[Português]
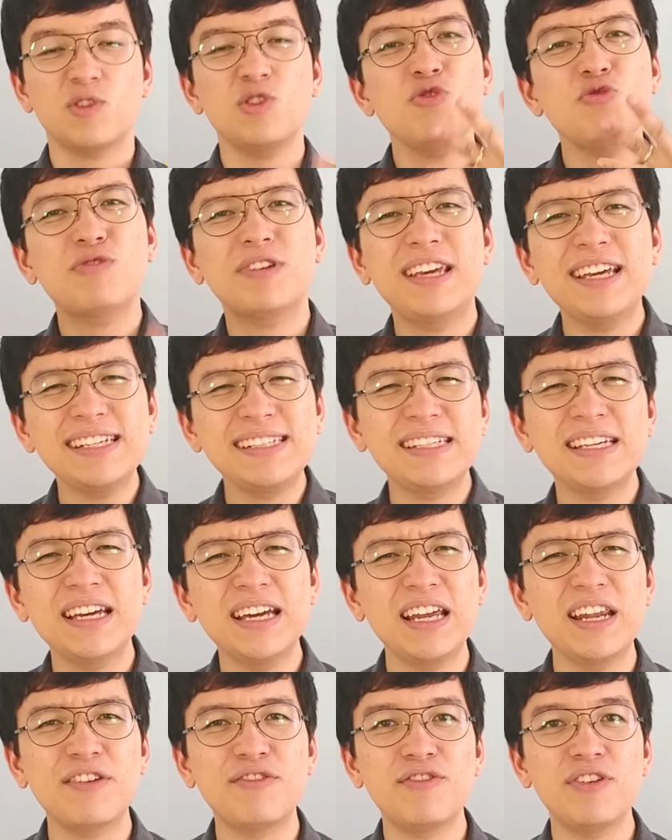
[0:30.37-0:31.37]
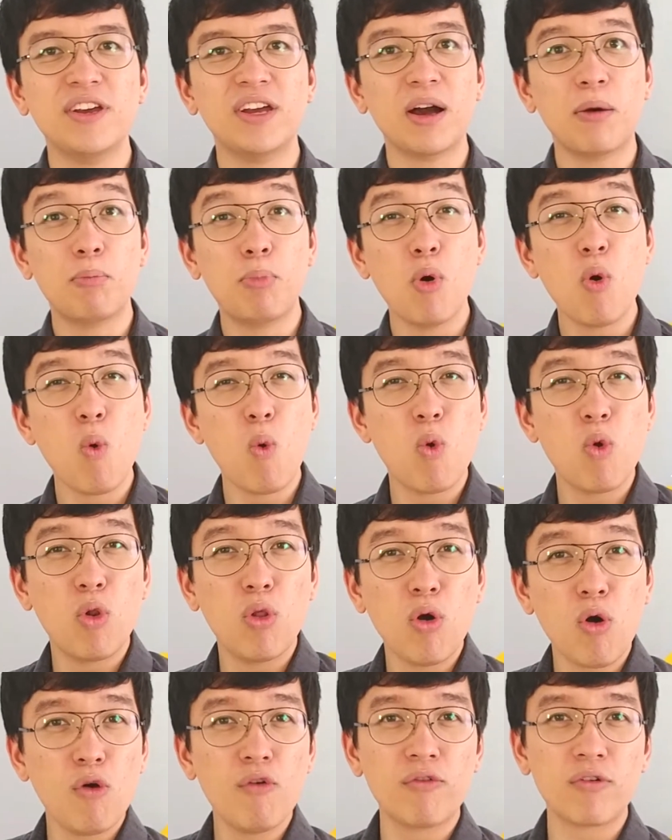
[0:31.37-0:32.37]
E o que significa pull
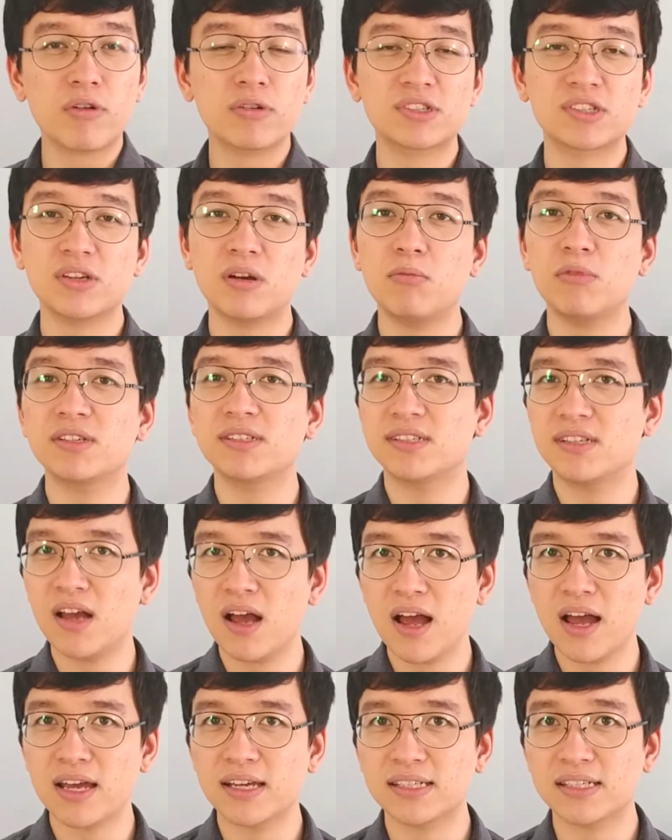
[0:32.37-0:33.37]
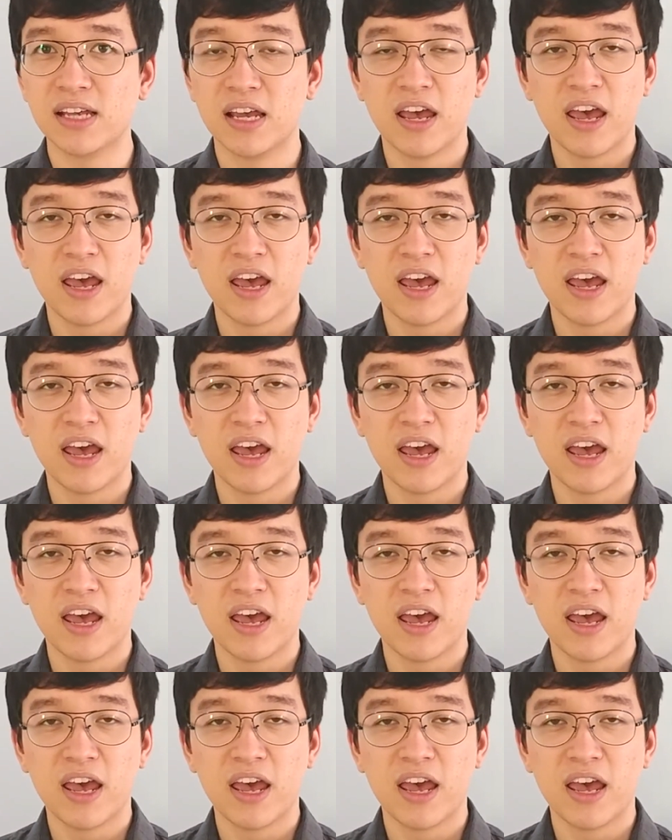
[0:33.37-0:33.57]
over someone's eyes?